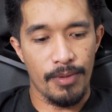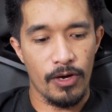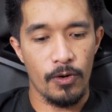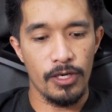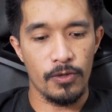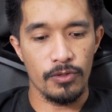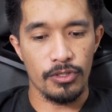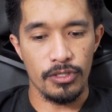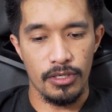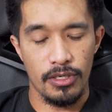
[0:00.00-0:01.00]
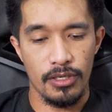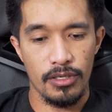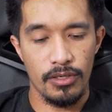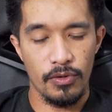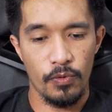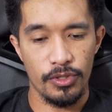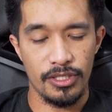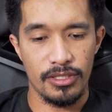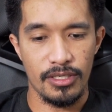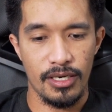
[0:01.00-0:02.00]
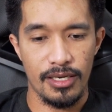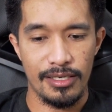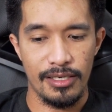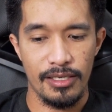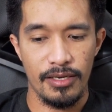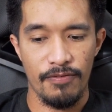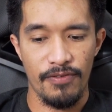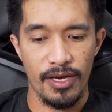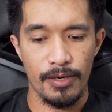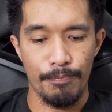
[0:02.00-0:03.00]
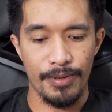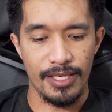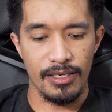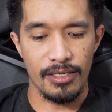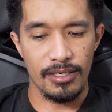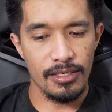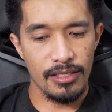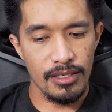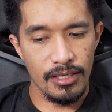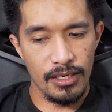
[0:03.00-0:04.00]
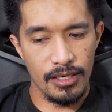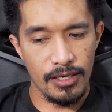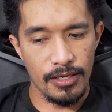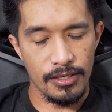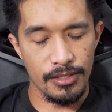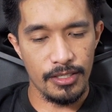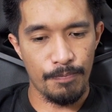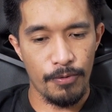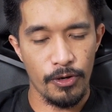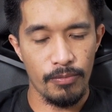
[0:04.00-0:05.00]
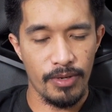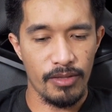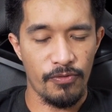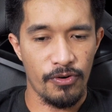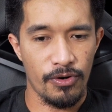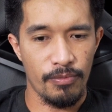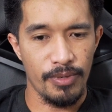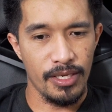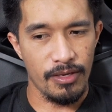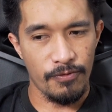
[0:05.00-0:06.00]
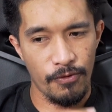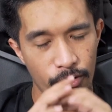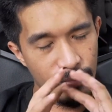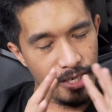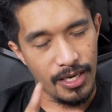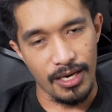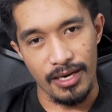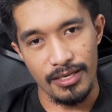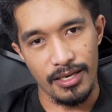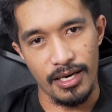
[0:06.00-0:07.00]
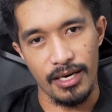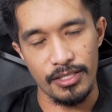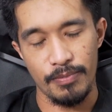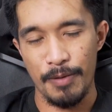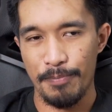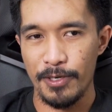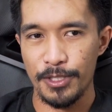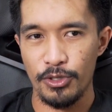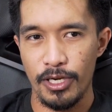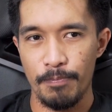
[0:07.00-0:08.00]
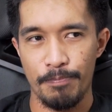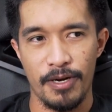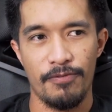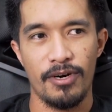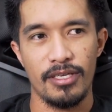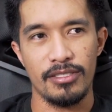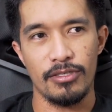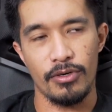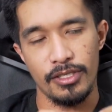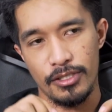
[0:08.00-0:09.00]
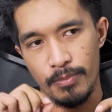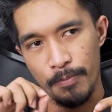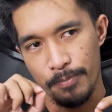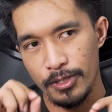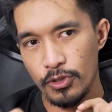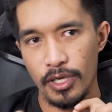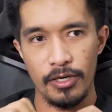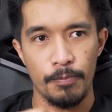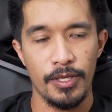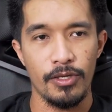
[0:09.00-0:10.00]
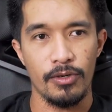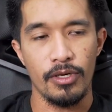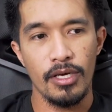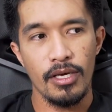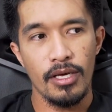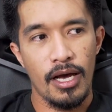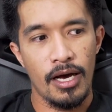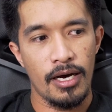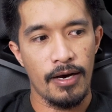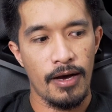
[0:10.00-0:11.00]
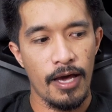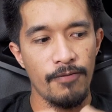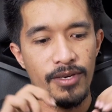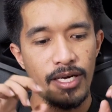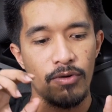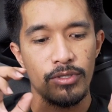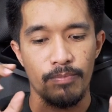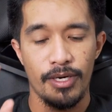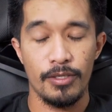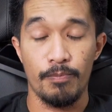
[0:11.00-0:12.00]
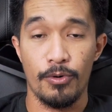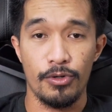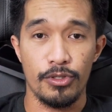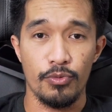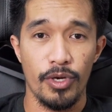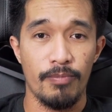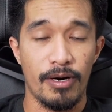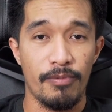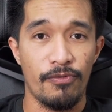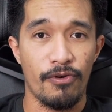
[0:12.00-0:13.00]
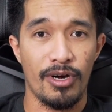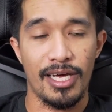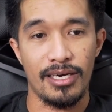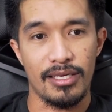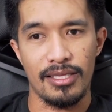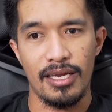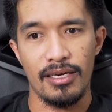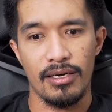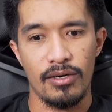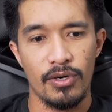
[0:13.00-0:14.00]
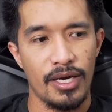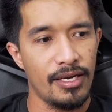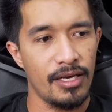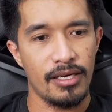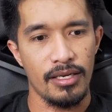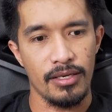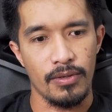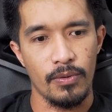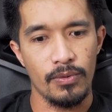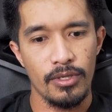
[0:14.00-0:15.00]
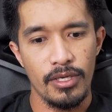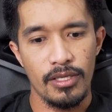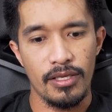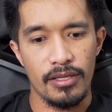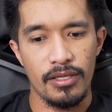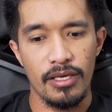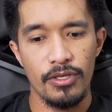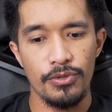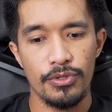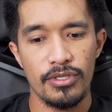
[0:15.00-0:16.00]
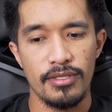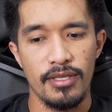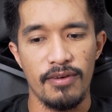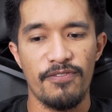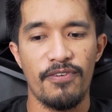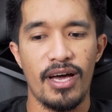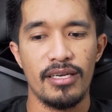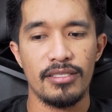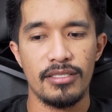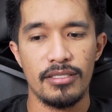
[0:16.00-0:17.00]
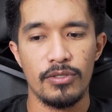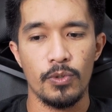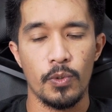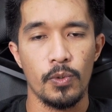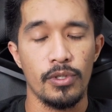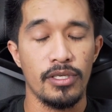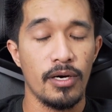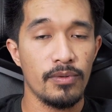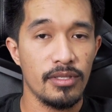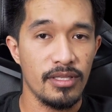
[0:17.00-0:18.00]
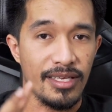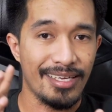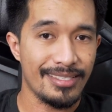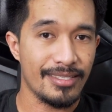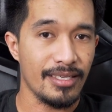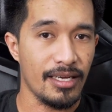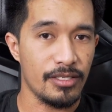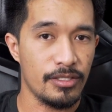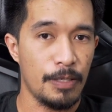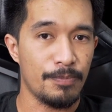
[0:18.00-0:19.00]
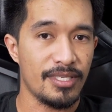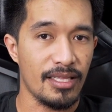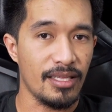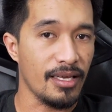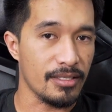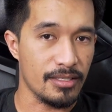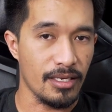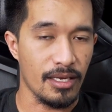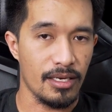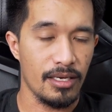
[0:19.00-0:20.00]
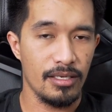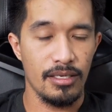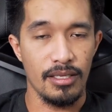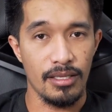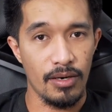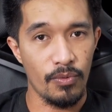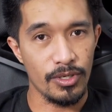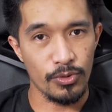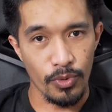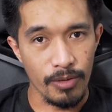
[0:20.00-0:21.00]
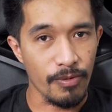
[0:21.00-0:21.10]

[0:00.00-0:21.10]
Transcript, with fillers: my only concern, which is uh, really a very big uh, uh, disappointment for me. For me lang ah. Uh, it's my personal preference or it's my personal opinion. Uh, I've encountered motherboards way back before, like a ah, 10 or a decade ago, that they used the fans to cool down the heatsink, chipset heatsink. That was way